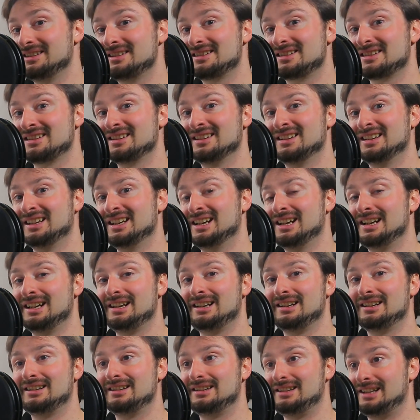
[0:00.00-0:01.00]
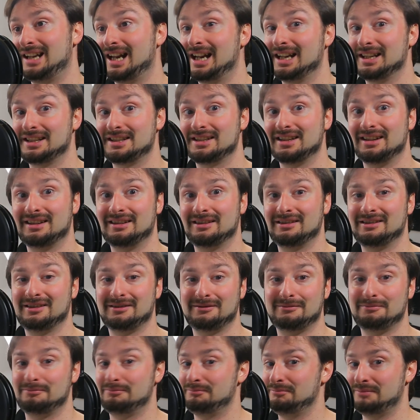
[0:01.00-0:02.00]
ist leiser
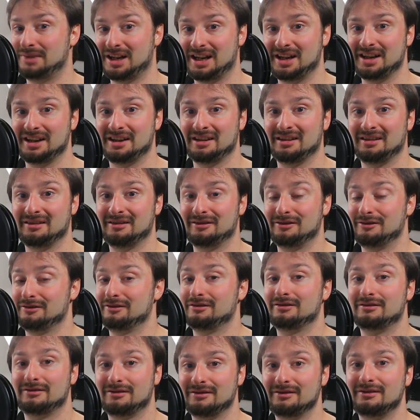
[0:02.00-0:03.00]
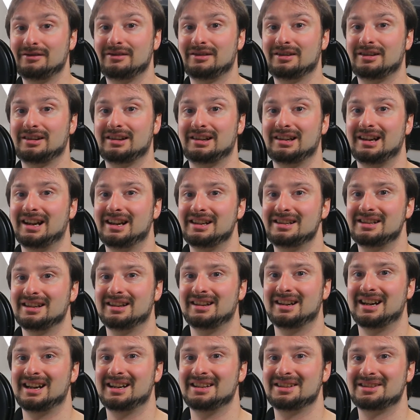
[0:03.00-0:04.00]
bei gleicher
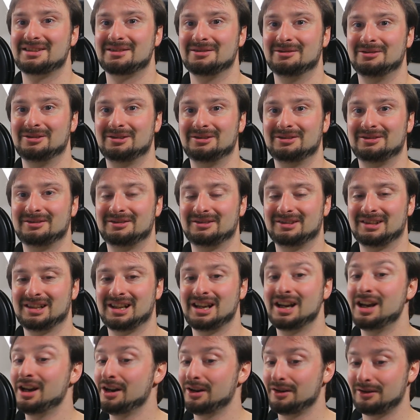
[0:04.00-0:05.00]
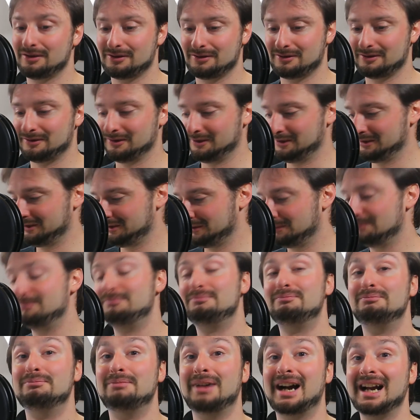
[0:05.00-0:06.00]
Leistung. Und
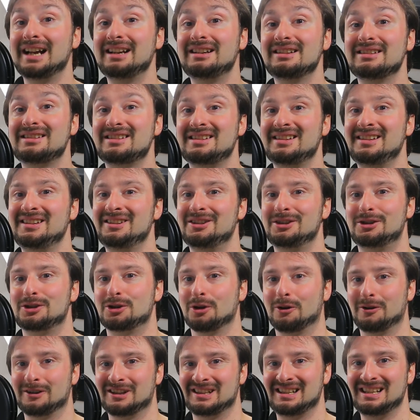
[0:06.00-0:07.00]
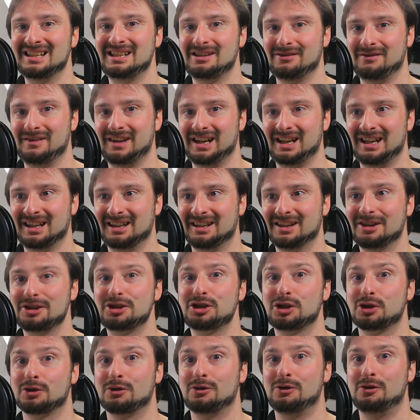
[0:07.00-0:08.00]
Beide ziehen deutlich weniger
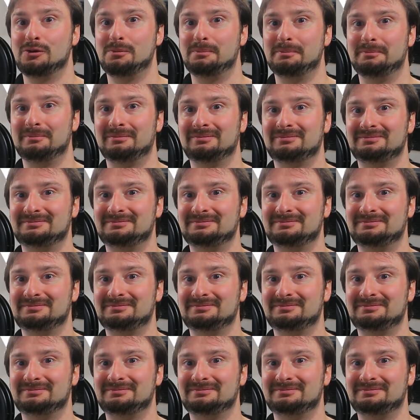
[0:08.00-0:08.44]
Strom.